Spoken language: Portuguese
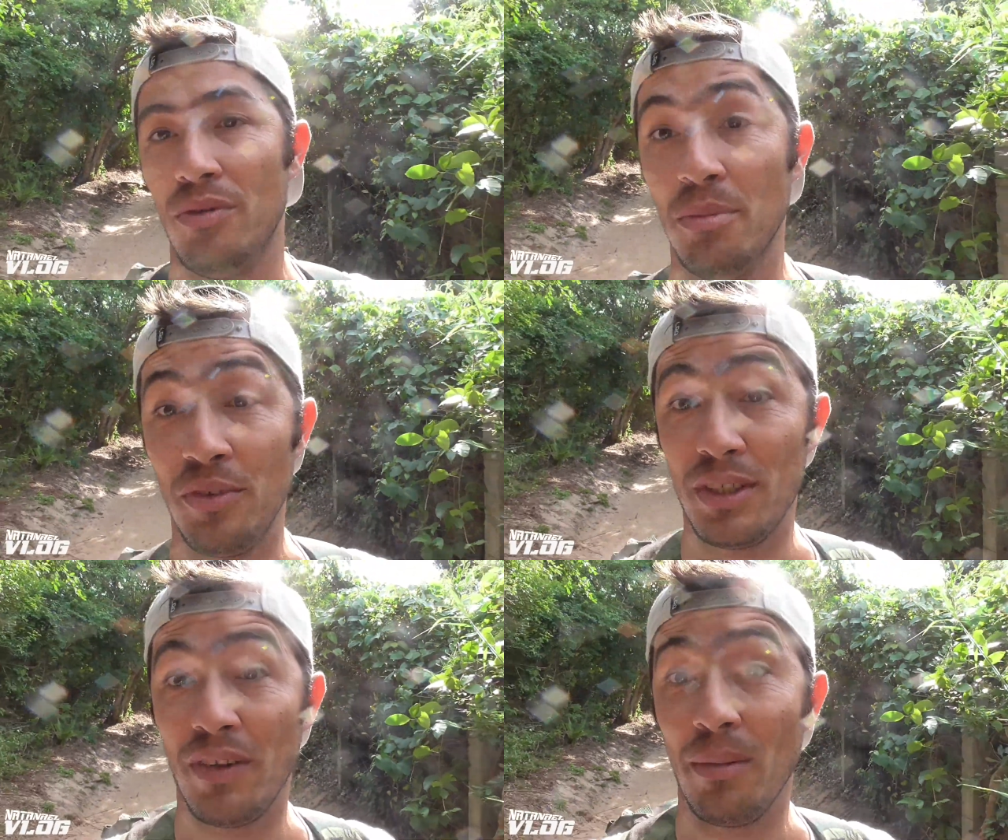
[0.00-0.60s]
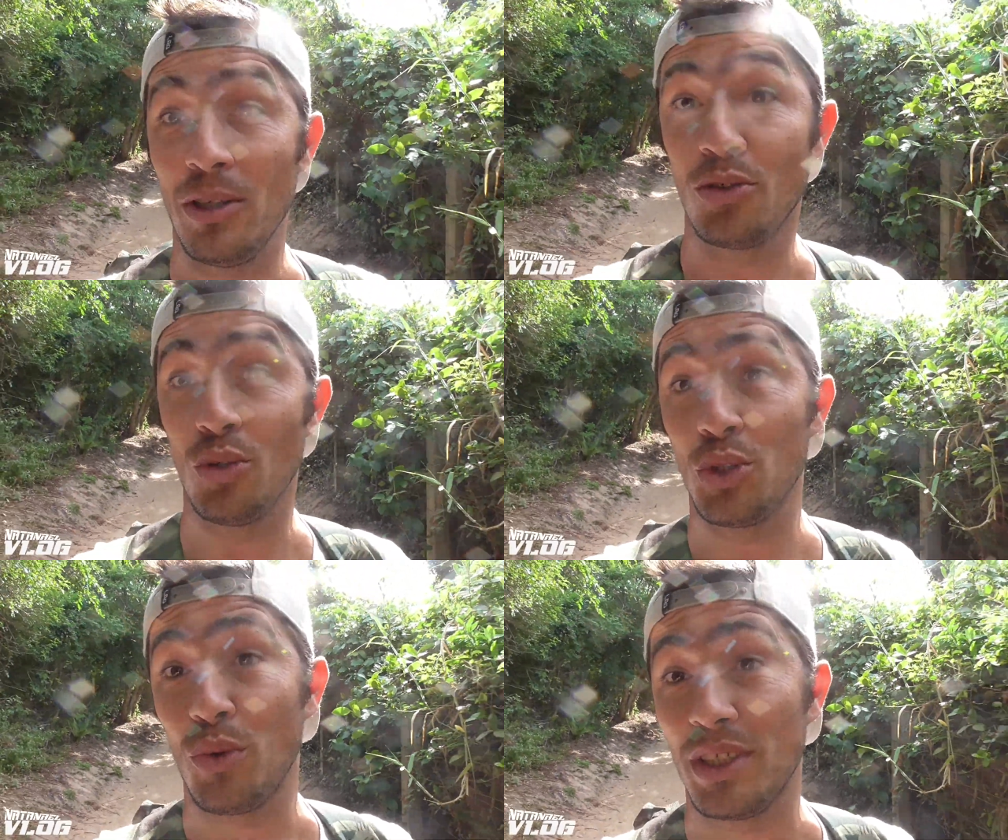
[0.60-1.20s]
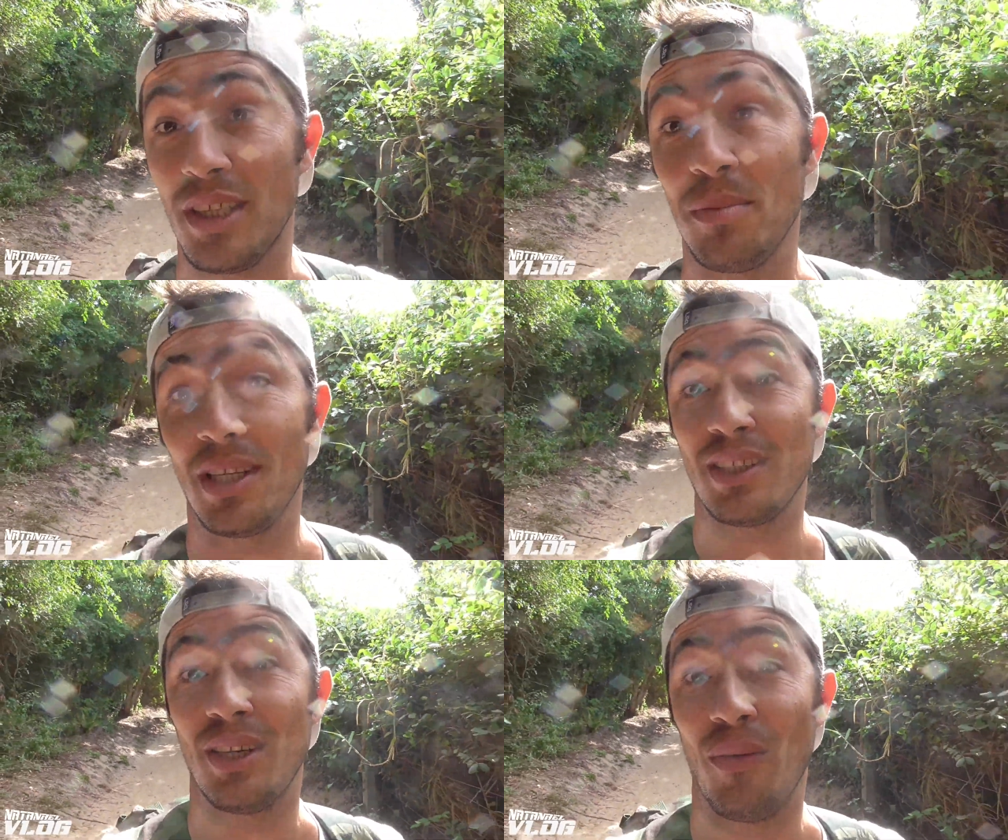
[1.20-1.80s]
Vamos ver se vai mais longe com essa
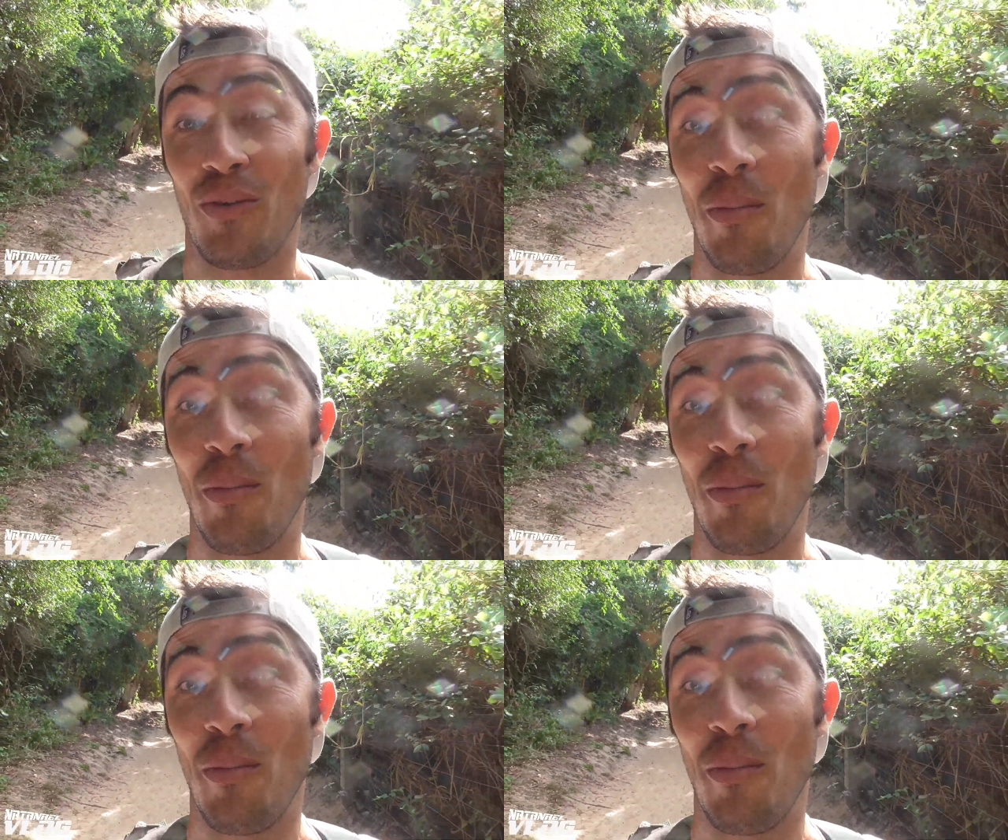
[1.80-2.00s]
adaptação.